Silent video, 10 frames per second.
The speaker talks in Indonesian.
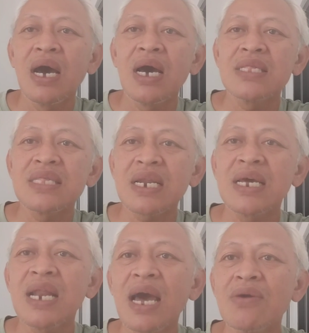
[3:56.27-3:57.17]
uh,
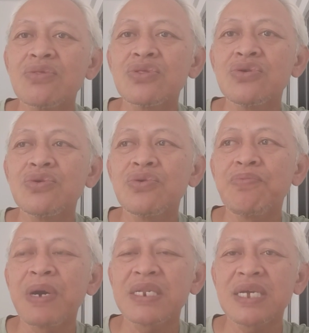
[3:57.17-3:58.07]
tergerak
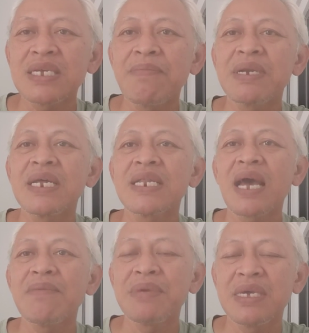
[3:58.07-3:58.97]
untuk bekerja sama dengan
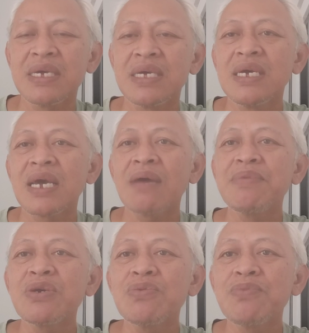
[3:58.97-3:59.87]
kami.
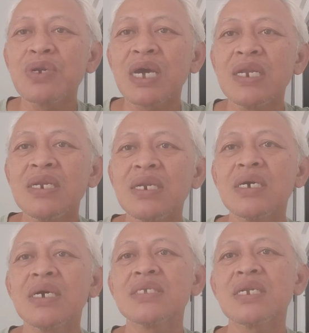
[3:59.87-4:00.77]
Kami kumpulkan
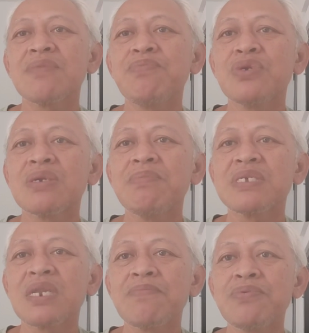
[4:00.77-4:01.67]
seribu demi
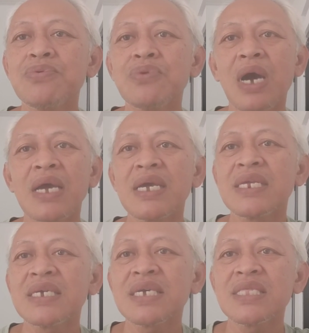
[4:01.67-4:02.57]
seribu.
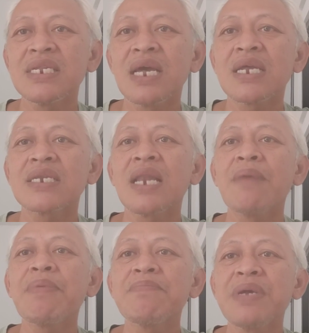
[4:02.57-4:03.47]
Akhirnya saat ini ada
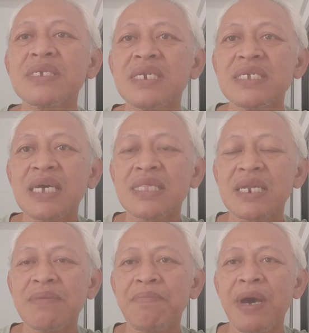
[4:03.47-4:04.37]
18 desa
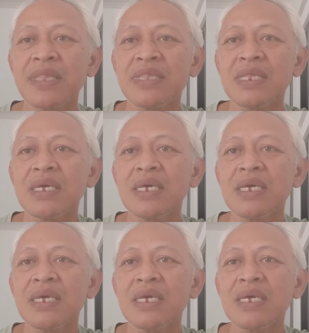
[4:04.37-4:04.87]
terlibat.